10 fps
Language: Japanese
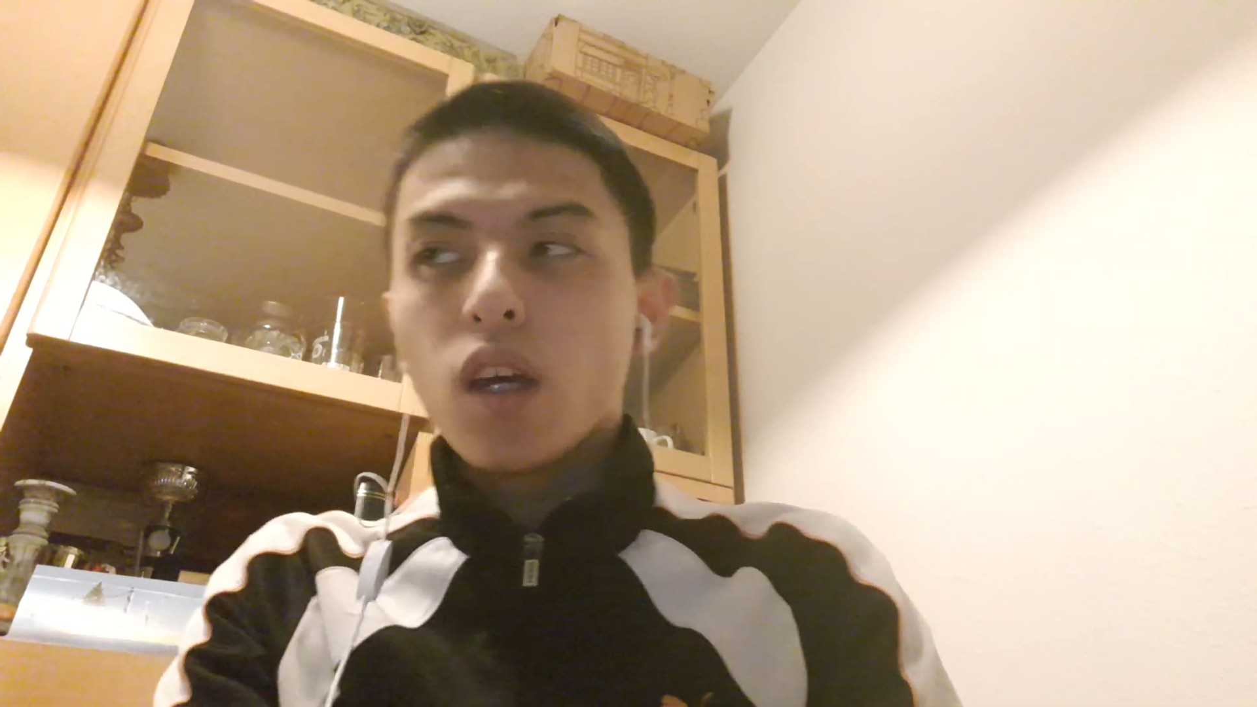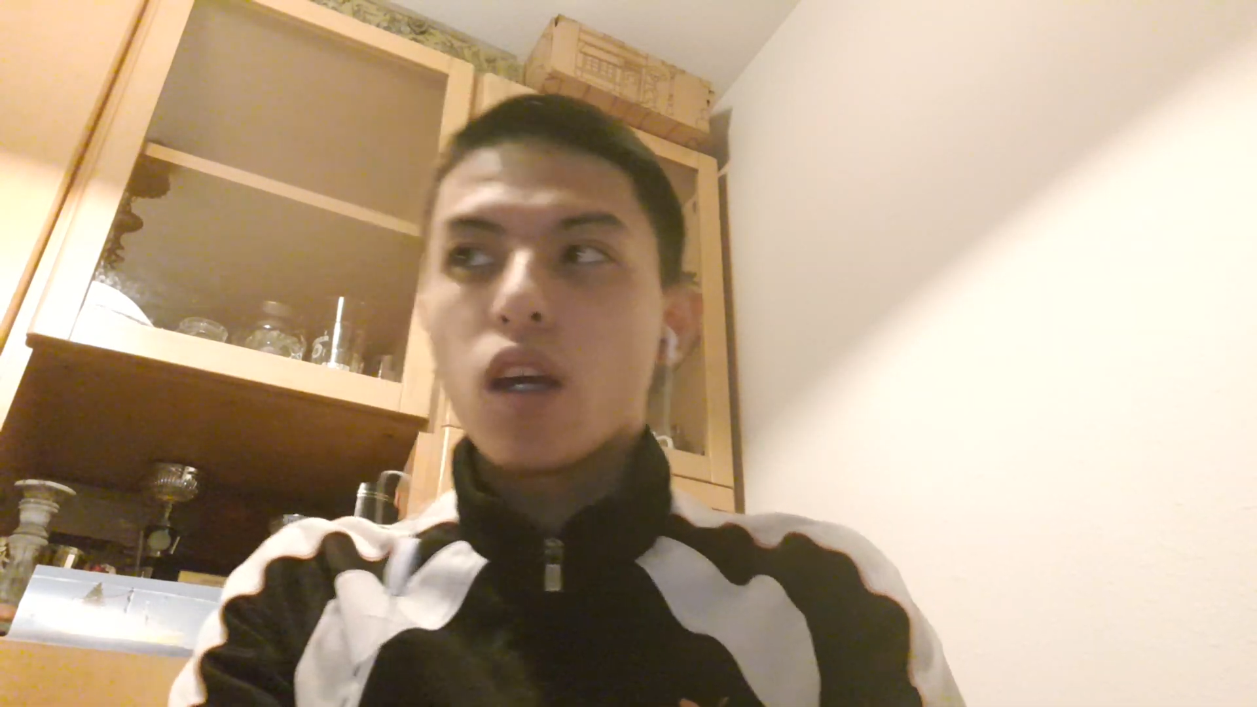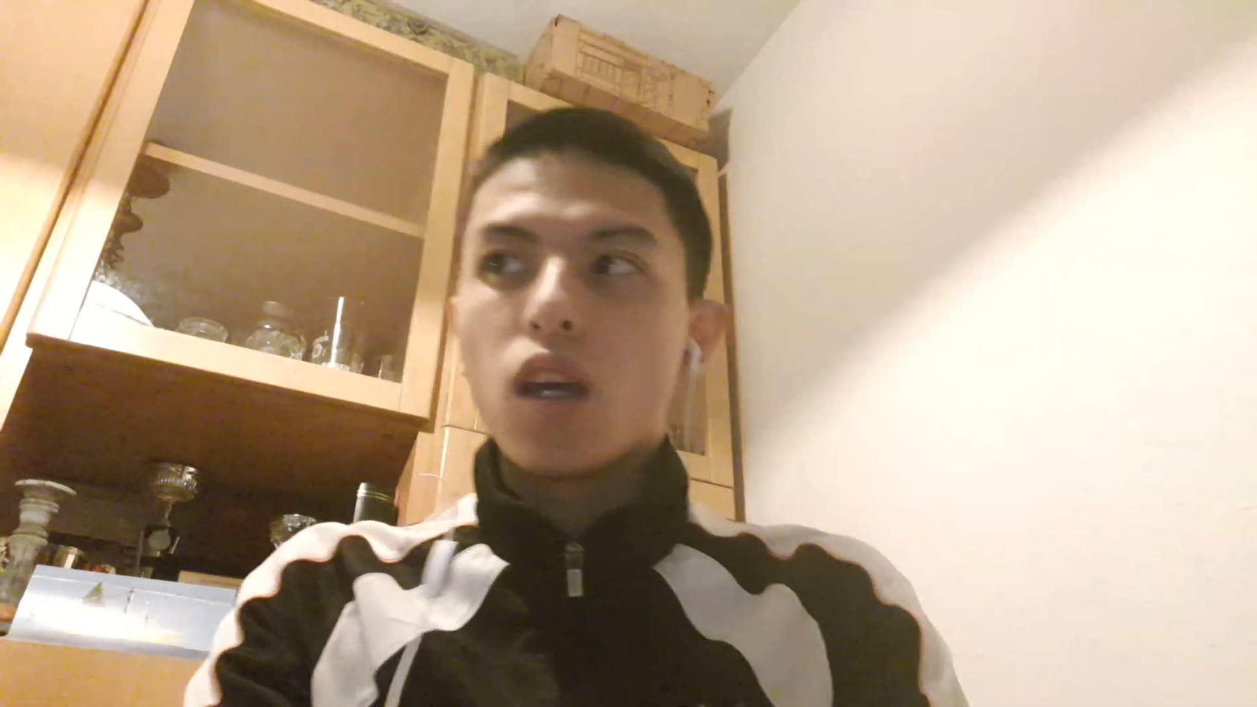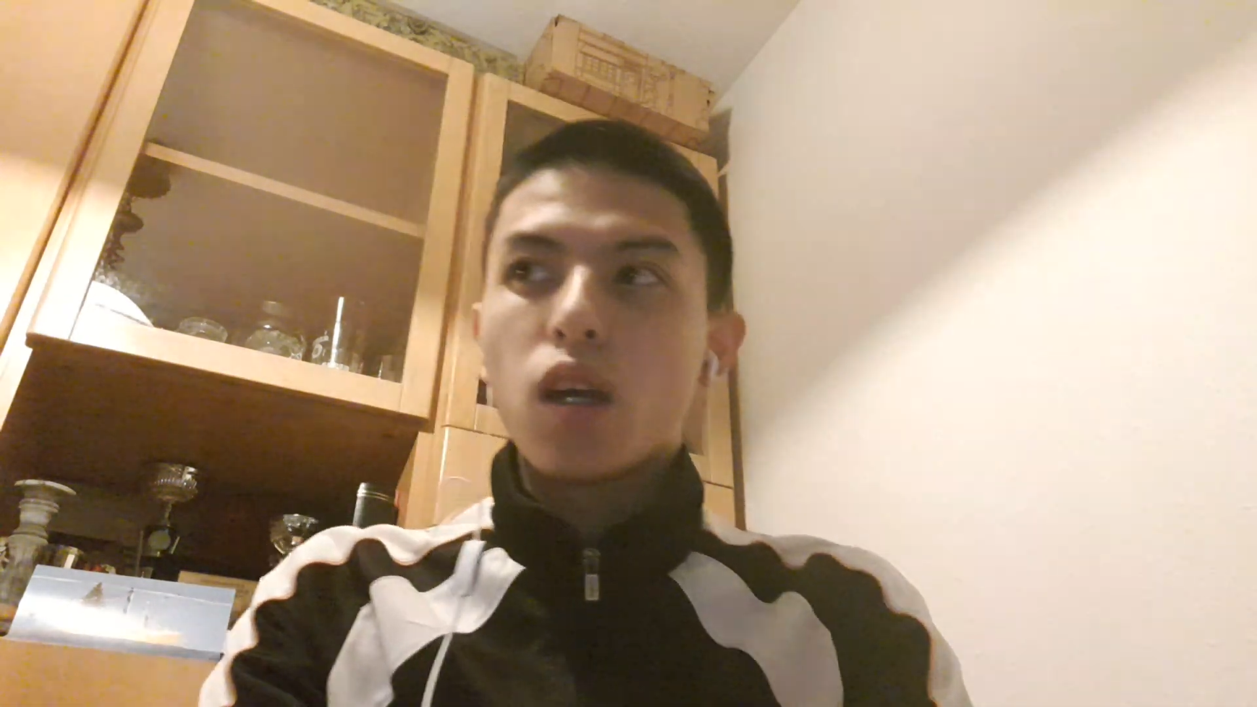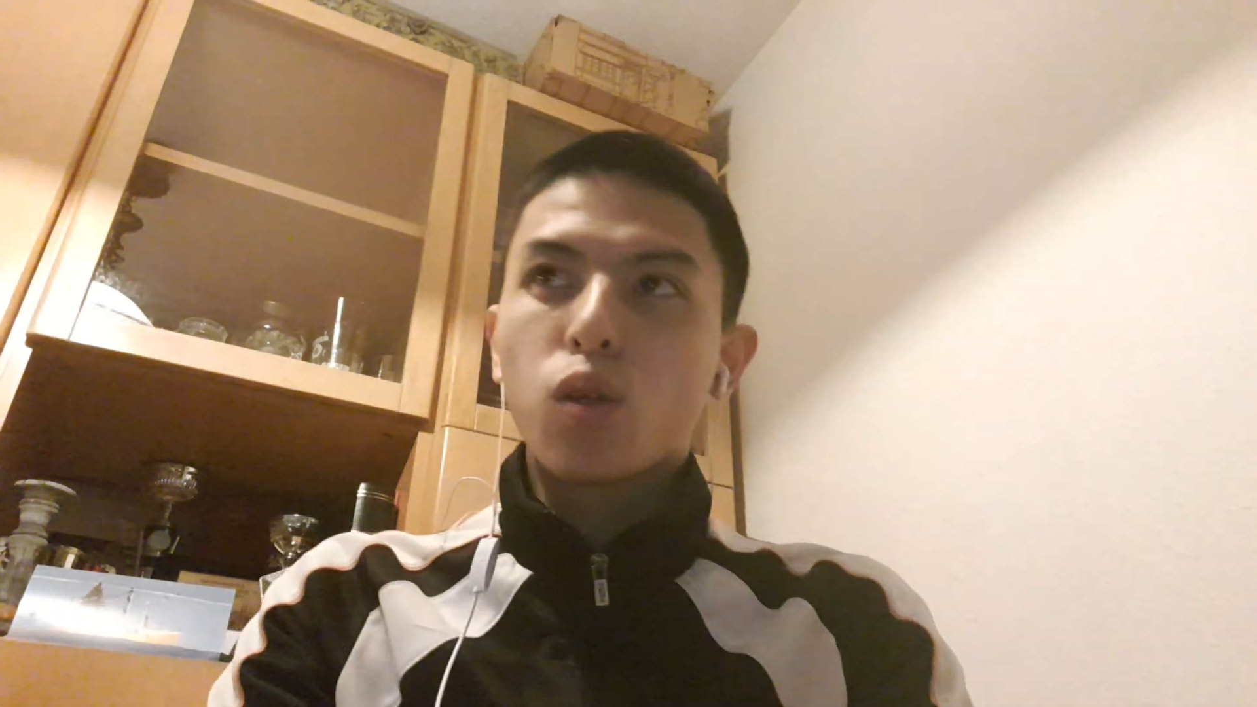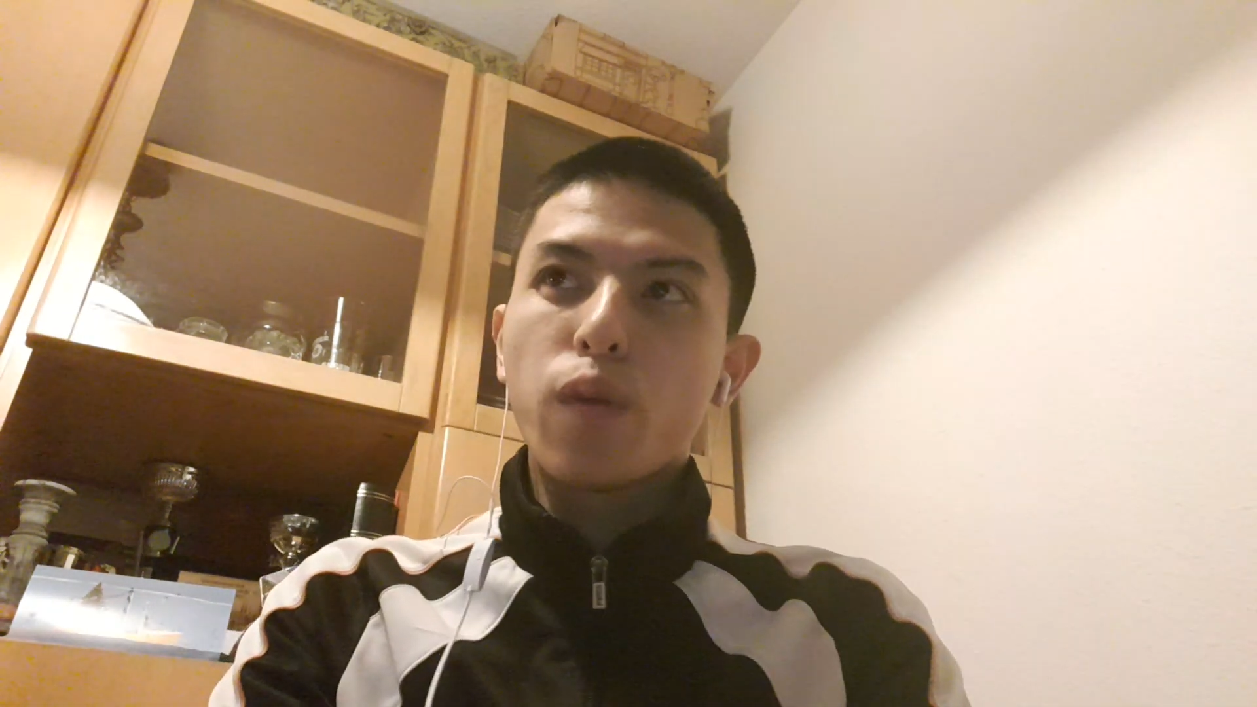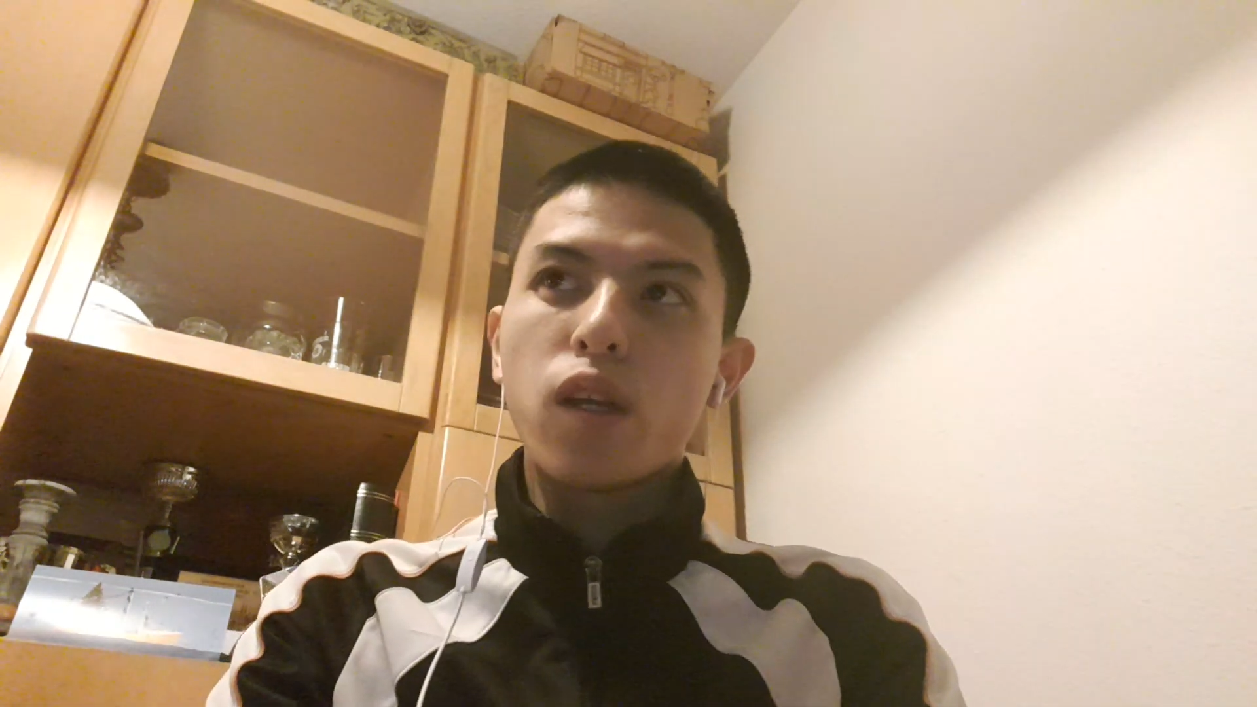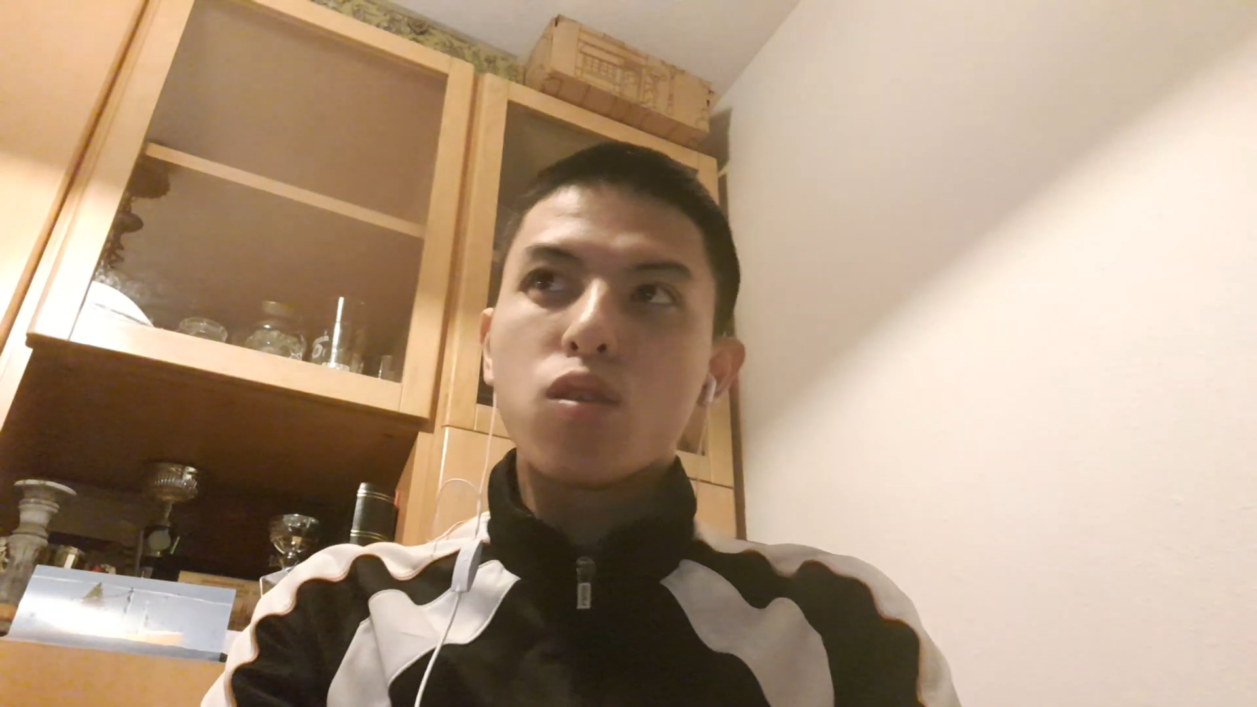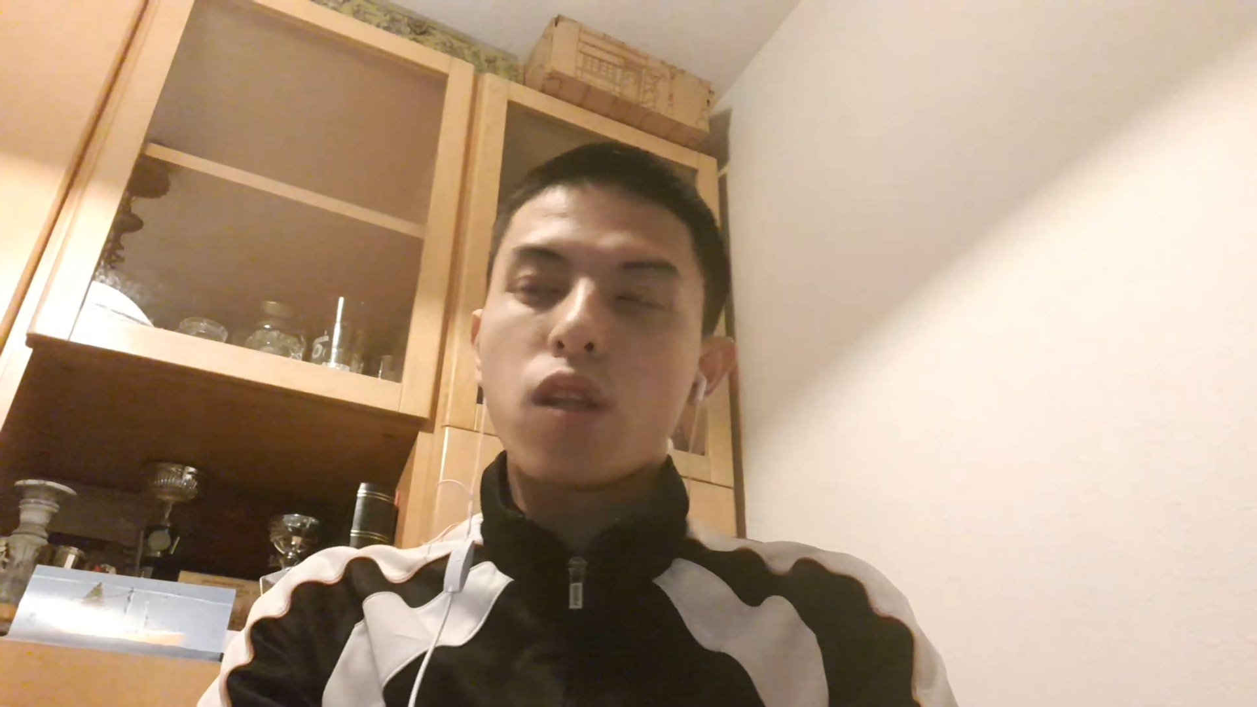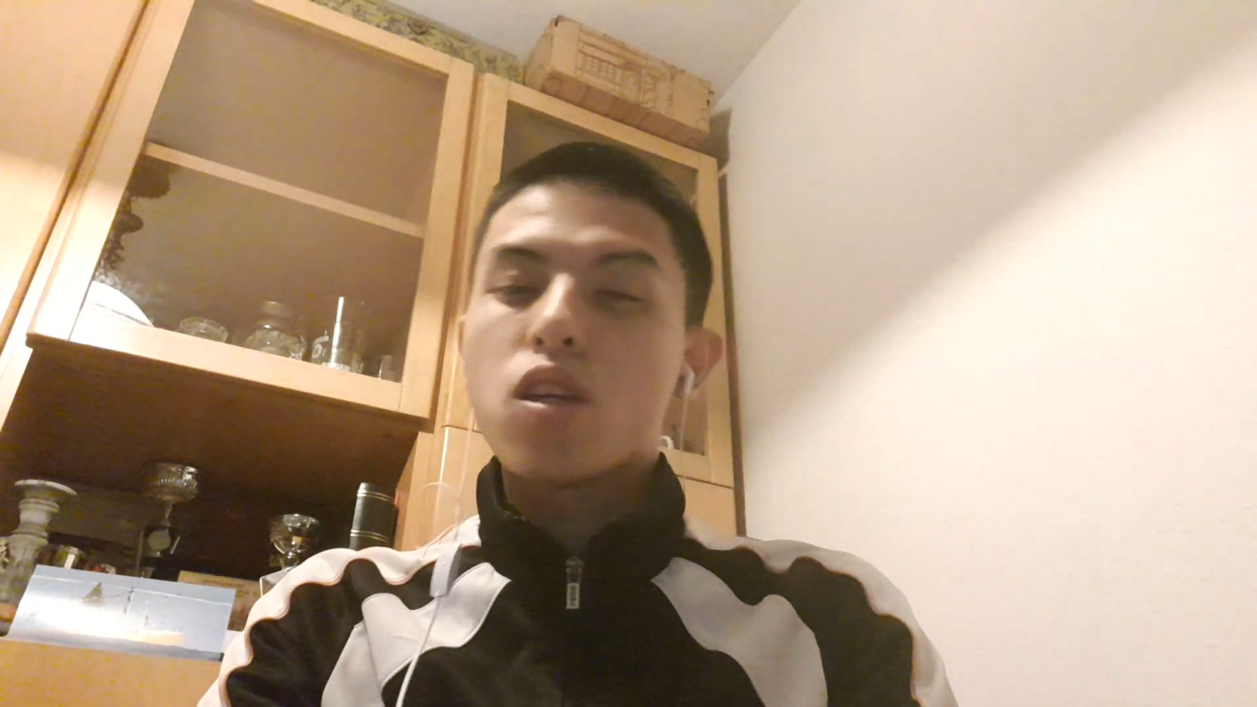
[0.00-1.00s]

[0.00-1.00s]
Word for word: え飛べる、